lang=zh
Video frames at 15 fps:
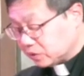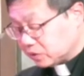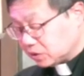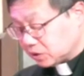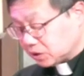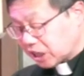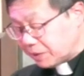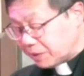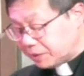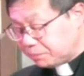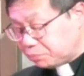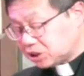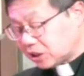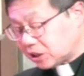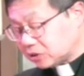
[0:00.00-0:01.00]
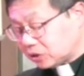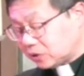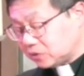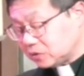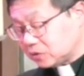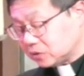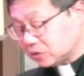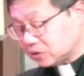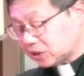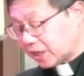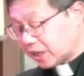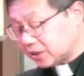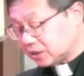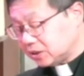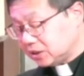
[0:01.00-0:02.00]
他们不相同，但
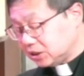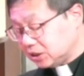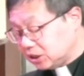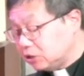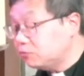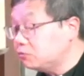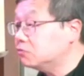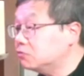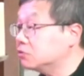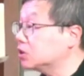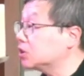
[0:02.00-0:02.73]
一物